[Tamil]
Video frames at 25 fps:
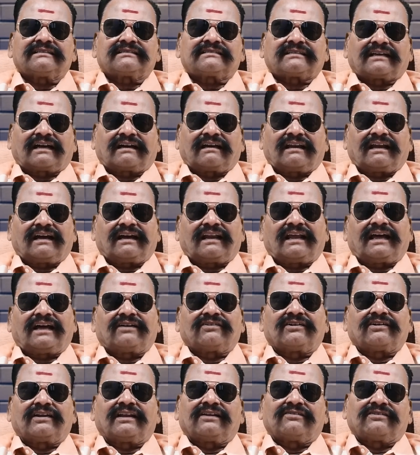
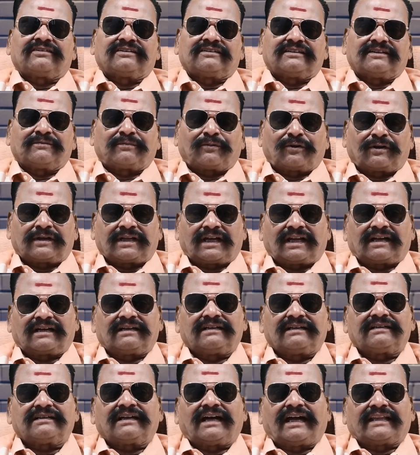சகலகலாவல்லவன் என்று
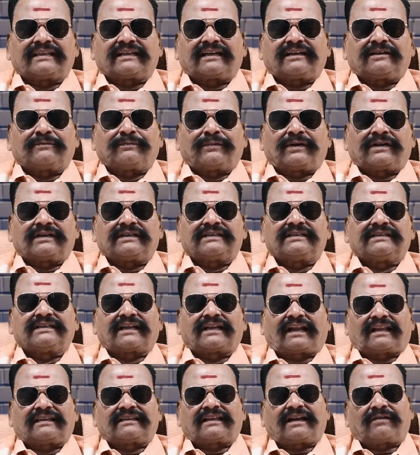போட்டார்கள் அதற்கு பிறகு
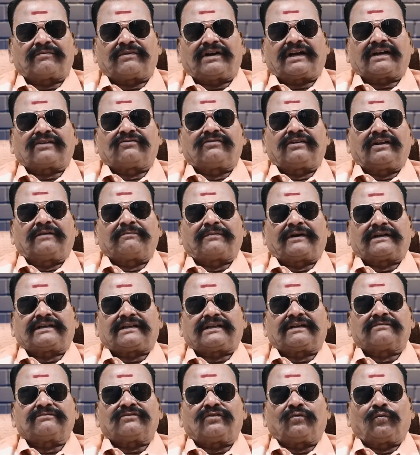நிரந்தரமாக உள்ள
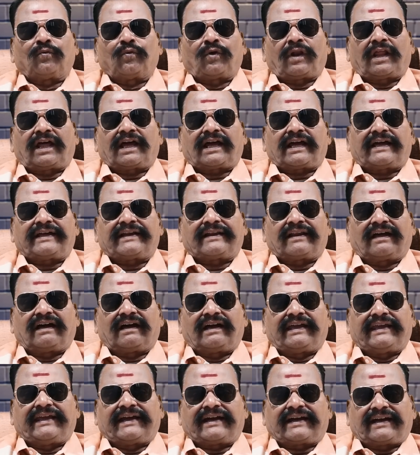பட்டம் உலக
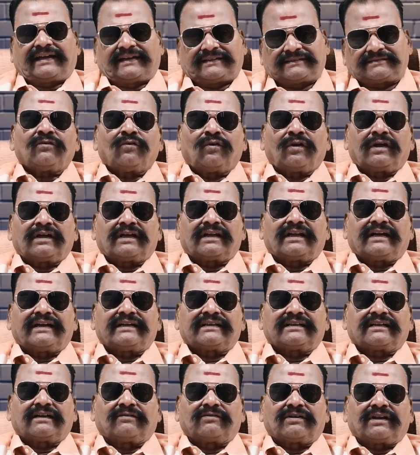நாயகன்
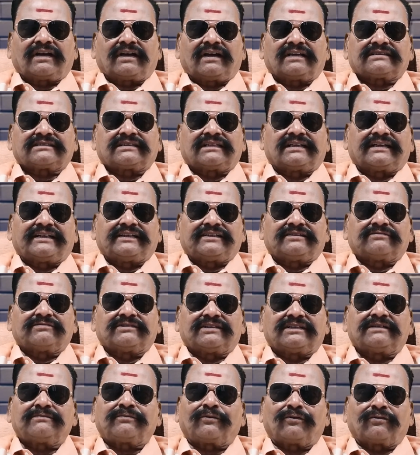உலகநாயகன் கமலஹாசன் நடிக்கும்
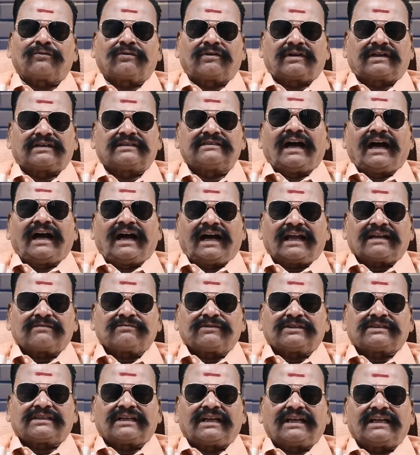என்று போடுவார்கள்
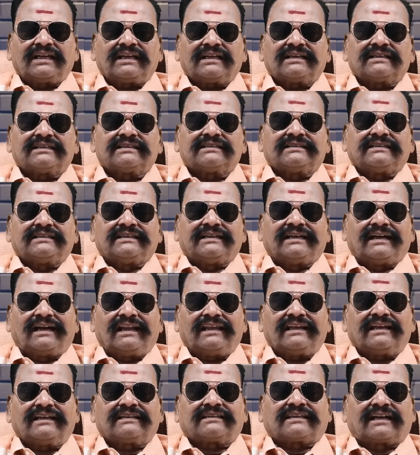ஆரம்பத்தில்
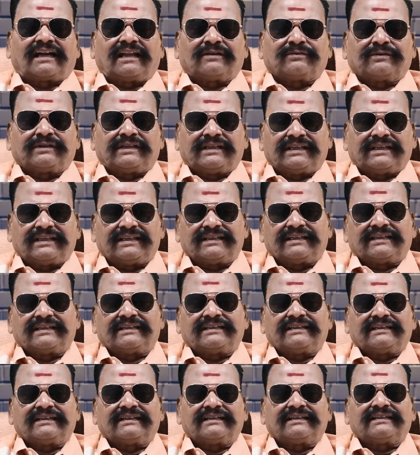இளைய தளபதி
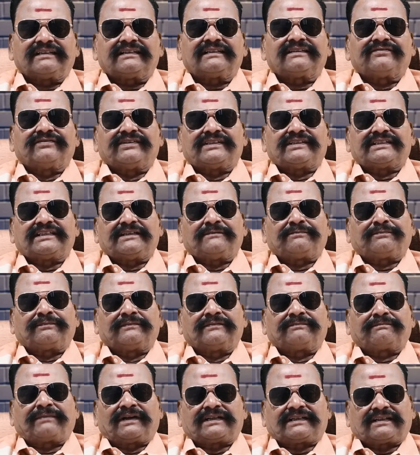என்று விஜய்
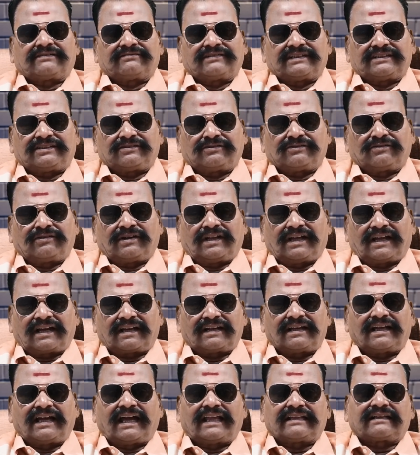பட்டம் வைத்து கொண்டார்
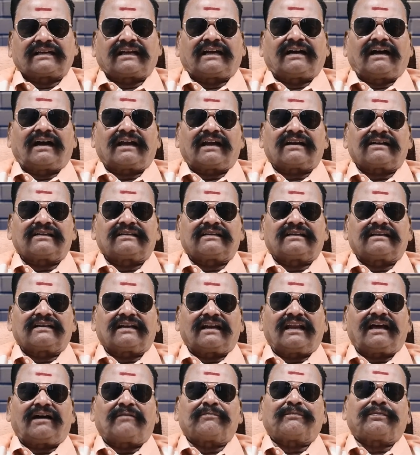அதற்கு காரணம்
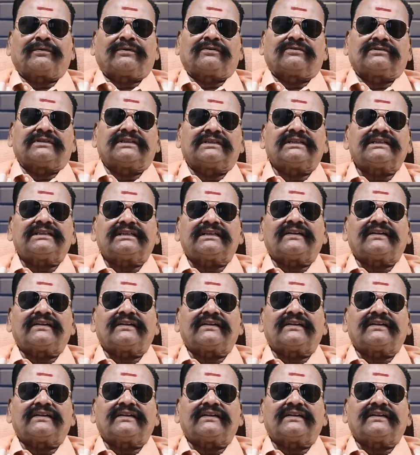என்னென்றால் அப்போ வந்து